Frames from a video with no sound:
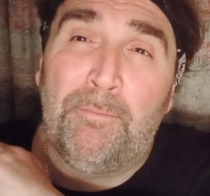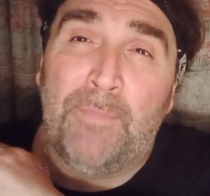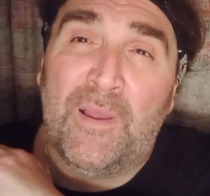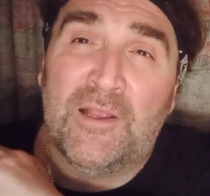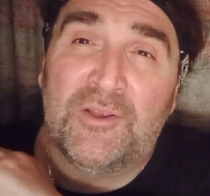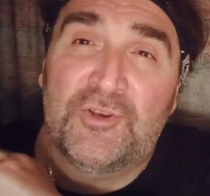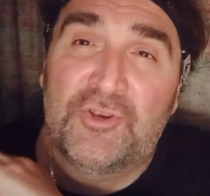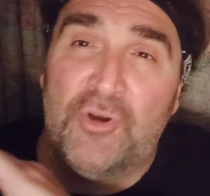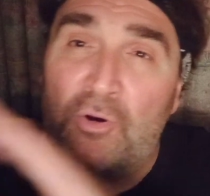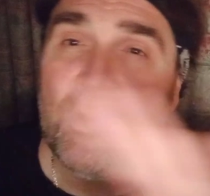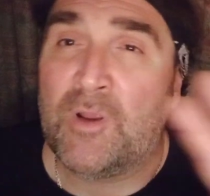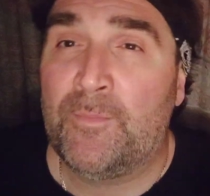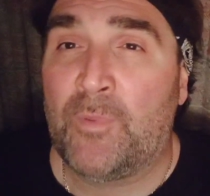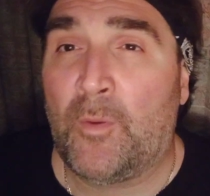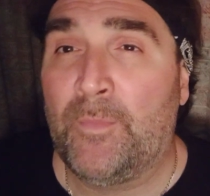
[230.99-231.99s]

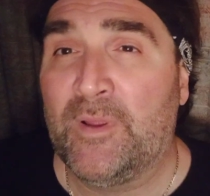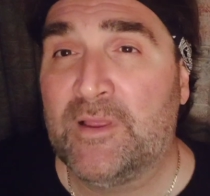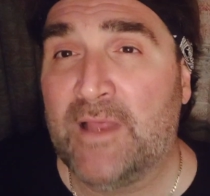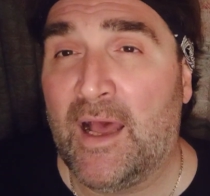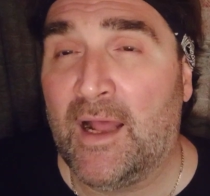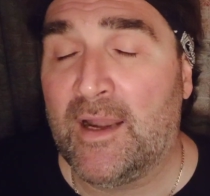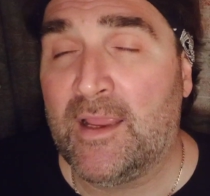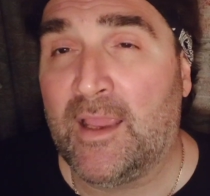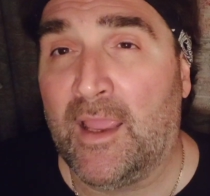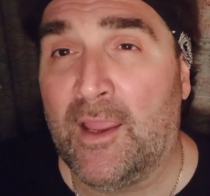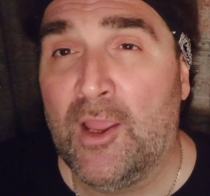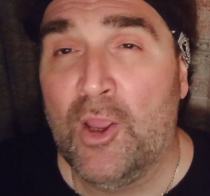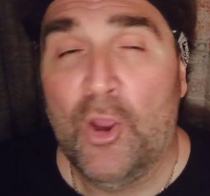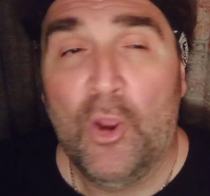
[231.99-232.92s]
peggiori proprietari che